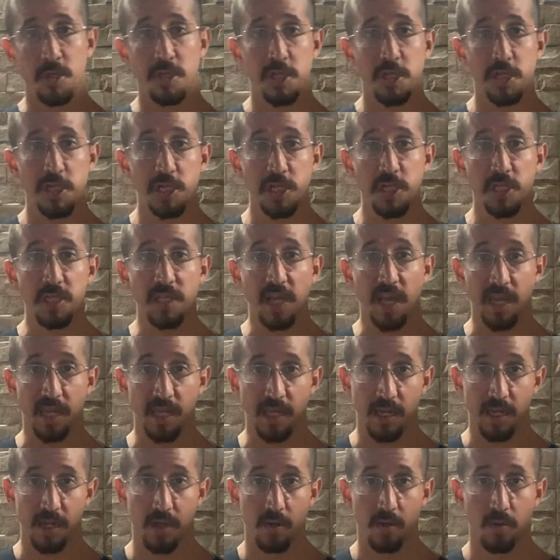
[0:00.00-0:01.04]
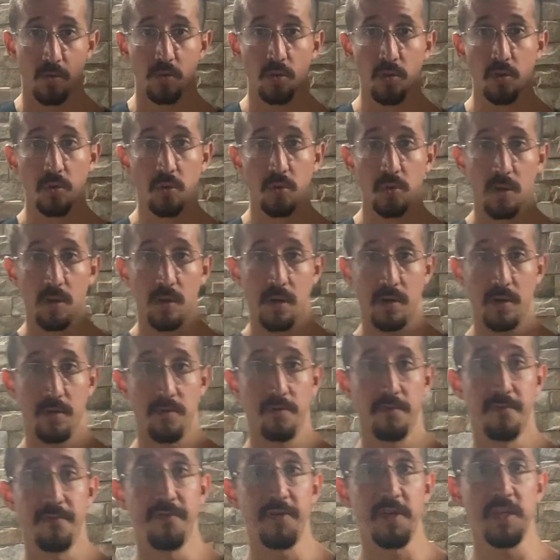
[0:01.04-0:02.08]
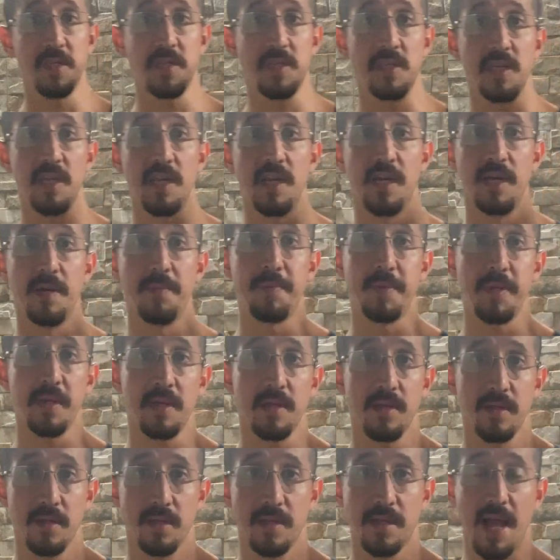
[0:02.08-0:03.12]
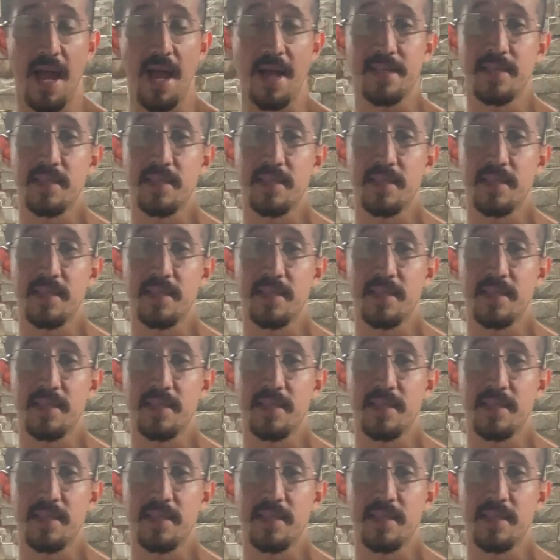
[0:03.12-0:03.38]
a gente tem o V-sit-up, tá?